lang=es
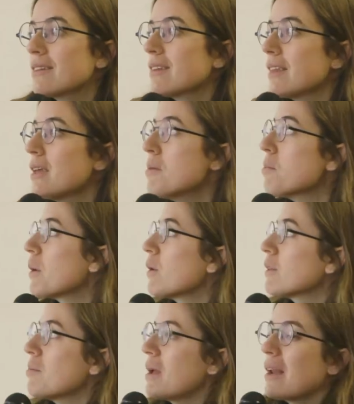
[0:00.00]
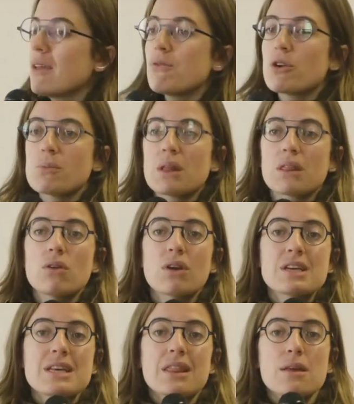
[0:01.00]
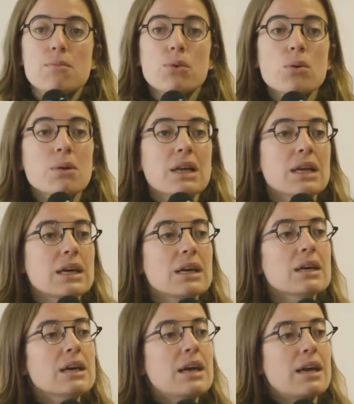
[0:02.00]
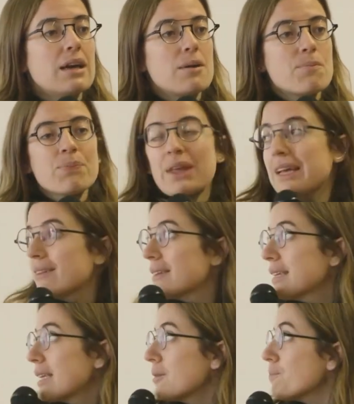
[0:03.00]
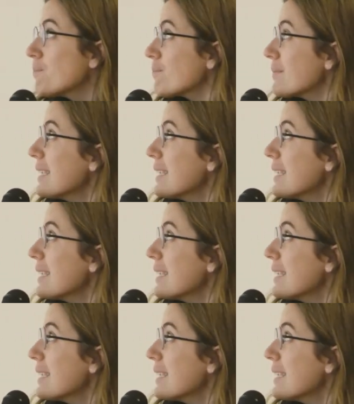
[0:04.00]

el Decidim, pero también la información que se hace pública, etcétera.